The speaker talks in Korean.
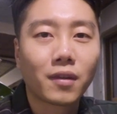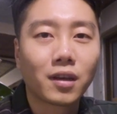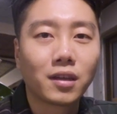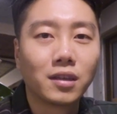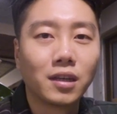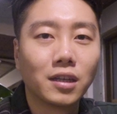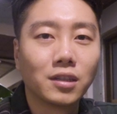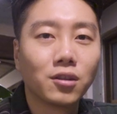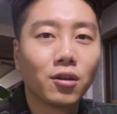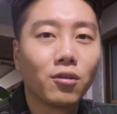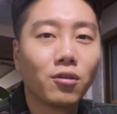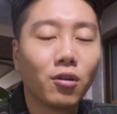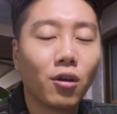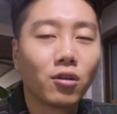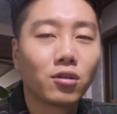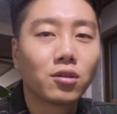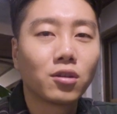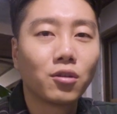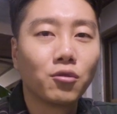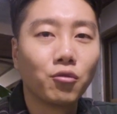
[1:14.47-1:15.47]
그래서
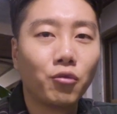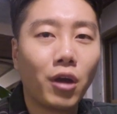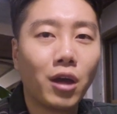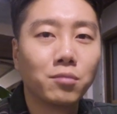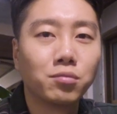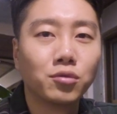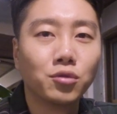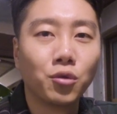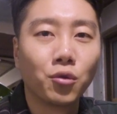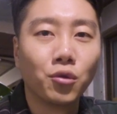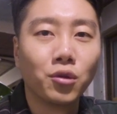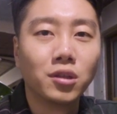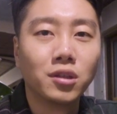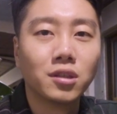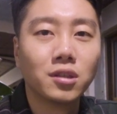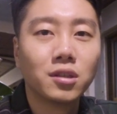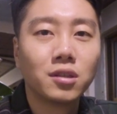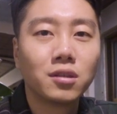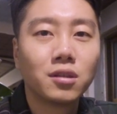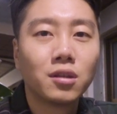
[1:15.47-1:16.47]
어떤 외부
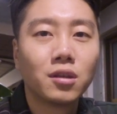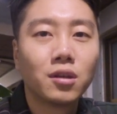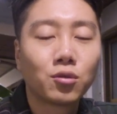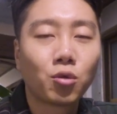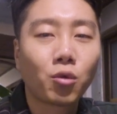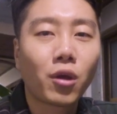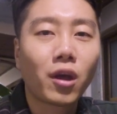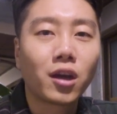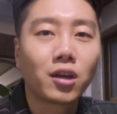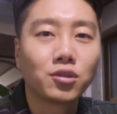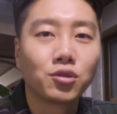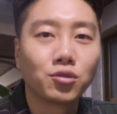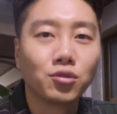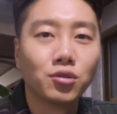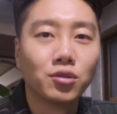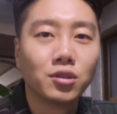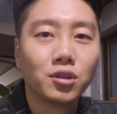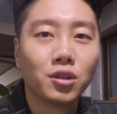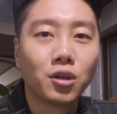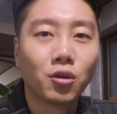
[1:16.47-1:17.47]
요인을 통해
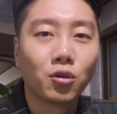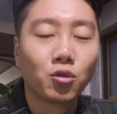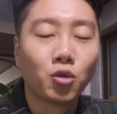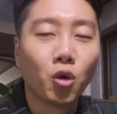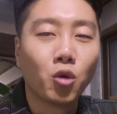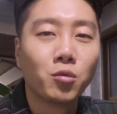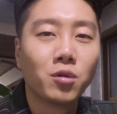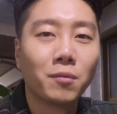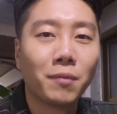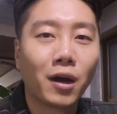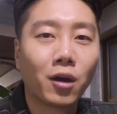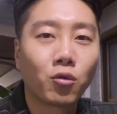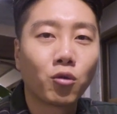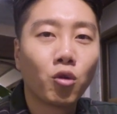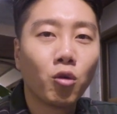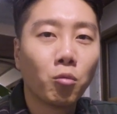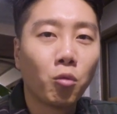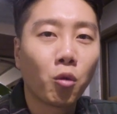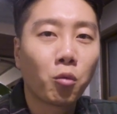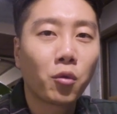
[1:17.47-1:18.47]
가지고 이런 도움을
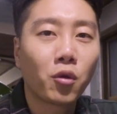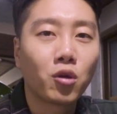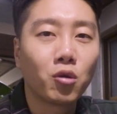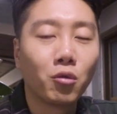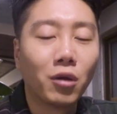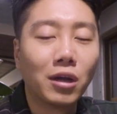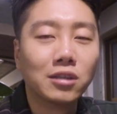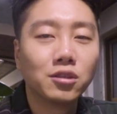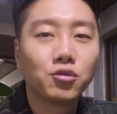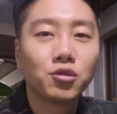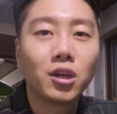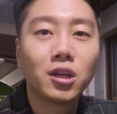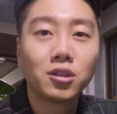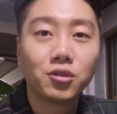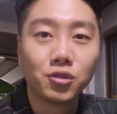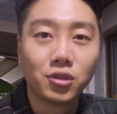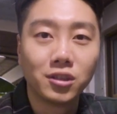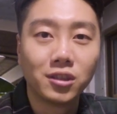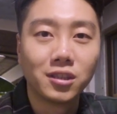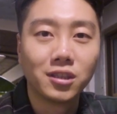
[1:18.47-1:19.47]
받고 목표를 완수할
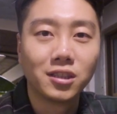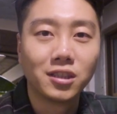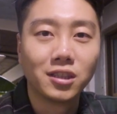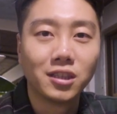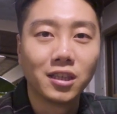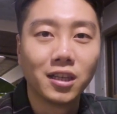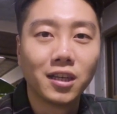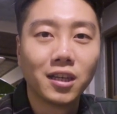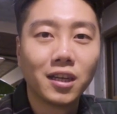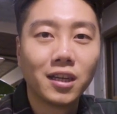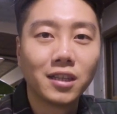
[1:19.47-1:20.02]
수 있을지